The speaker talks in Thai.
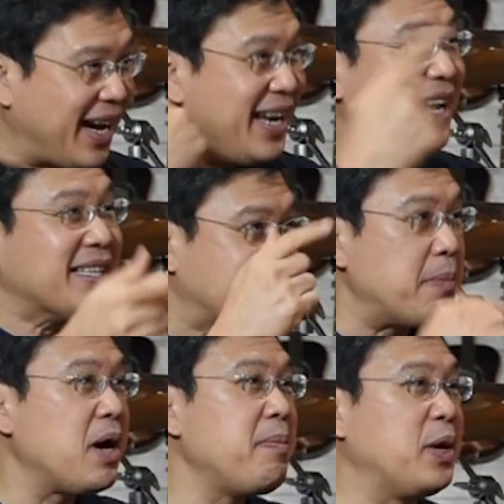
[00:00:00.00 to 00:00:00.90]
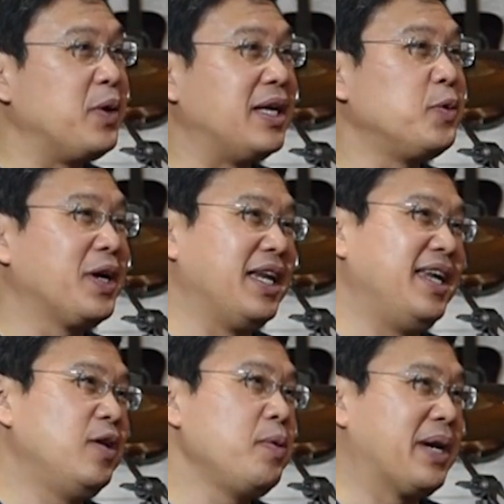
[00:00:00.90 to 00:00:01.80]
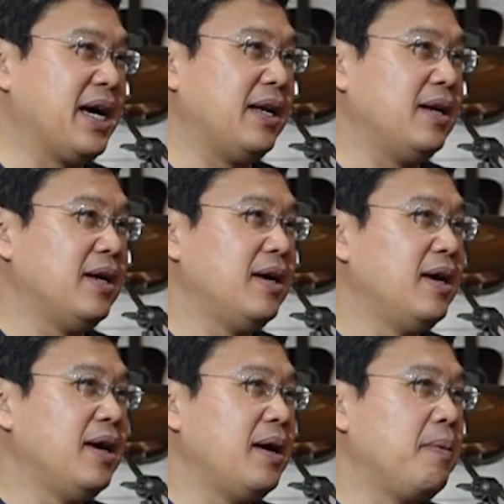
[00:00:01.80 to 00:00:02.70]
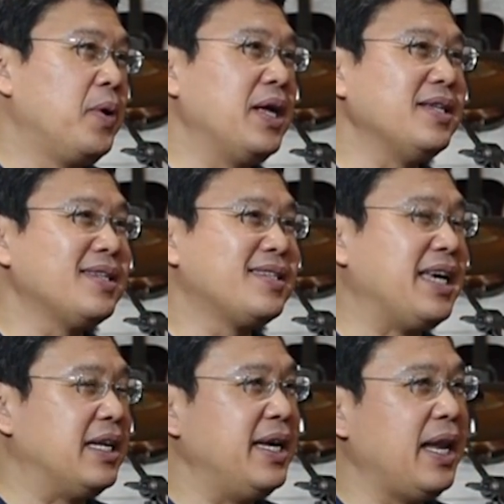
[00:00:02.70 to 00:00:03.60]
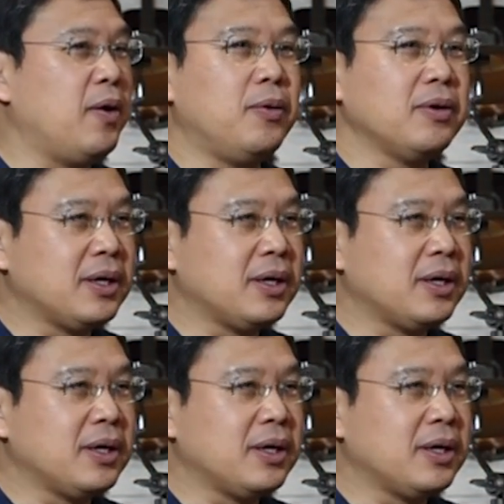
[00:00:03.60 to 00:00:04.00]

ก็เลยจ้ำเข้ามาอยู่ในธุรกิจนี้ด้วยเหมือนกันครับเพราะนั้นสิ่งที่เรา